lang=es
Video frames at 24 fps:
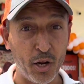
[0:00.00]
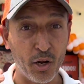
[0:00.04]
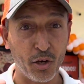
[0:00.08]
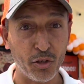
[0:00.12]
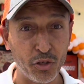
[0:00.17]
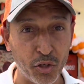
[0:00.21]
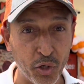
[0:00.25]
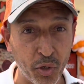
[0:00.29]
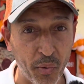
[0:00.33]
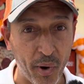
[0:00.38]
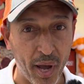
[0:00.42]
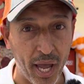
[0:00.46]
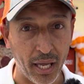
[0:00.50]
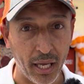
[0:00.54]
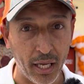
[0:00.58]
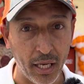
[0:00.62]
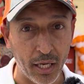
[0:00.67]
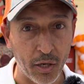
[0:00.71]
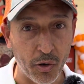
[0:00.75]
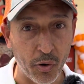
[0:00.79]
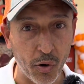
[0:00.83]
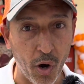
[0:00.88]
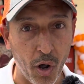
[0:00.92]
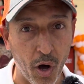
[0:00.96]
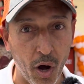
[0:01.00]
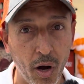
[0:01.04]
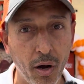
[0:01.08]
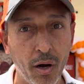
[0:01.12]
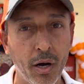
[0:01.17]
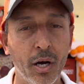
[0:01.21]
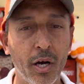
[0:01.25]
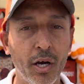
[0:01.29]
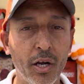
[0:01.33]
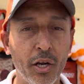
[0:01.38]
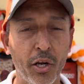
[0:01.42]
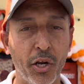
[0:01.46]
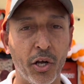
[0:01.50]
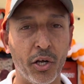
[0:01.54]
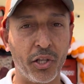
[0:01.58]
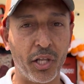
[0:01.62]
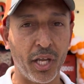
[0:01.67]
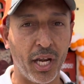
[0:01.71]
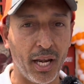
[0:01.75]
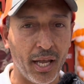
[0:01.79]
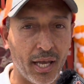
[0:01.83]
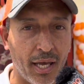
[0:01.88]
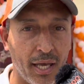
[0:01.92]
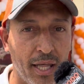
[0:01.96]
con su vehículo, no
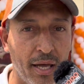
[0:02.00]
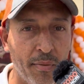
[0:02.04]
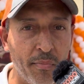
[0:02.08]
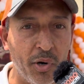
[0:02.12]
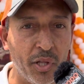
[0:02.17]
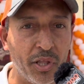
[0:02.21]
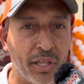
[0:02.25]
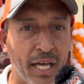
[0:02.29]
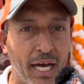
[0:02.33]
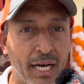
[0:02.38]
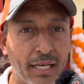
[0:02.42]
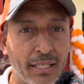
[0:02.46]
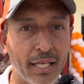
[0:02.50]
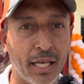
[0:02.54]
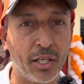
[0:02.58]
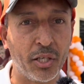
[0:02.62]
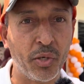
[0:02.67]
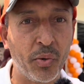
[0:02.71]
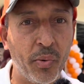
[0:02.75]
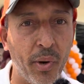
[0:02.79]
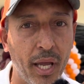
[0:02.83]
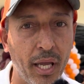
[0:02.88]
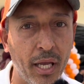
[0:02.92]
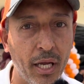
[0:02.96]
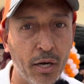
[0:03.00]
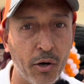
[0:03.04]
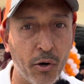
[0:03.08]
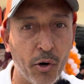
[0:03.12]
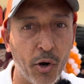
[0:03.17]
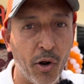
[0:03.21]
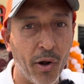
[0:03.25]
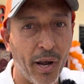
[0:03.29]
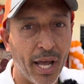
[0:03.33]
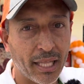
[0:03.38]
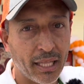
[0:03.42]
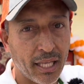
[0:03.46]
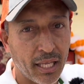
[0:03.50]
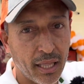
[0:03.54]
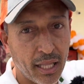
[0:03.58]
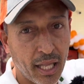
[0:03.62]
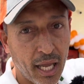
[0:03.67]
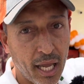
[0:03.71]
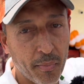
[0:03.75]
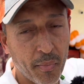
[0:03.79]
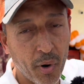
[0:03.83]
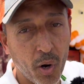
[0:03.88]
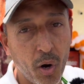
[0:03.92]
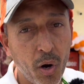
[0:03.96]
tiene que desmontarse de su vehículo y le
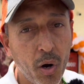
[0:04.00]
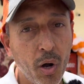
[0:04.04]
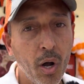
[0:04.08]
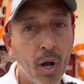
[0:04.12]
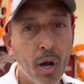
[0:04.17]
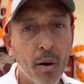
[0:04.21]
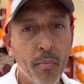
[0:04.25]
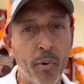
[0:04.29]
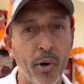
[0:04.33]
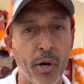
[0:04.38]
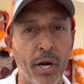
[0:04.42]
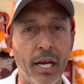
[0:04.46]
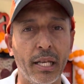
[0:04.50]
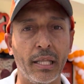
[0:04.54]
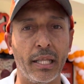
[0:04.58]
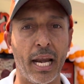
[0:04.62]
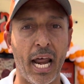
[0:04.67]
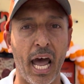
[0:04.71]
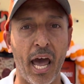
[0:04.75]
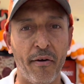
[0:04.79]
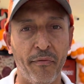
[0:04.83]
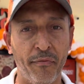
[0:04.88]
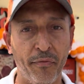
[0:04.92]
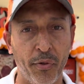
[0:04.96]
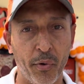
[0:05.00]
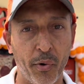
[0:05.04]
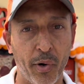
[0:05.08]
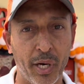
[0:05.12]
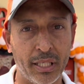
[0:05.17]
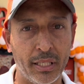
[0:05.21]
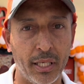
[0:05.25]
atendemos por el drive-thru.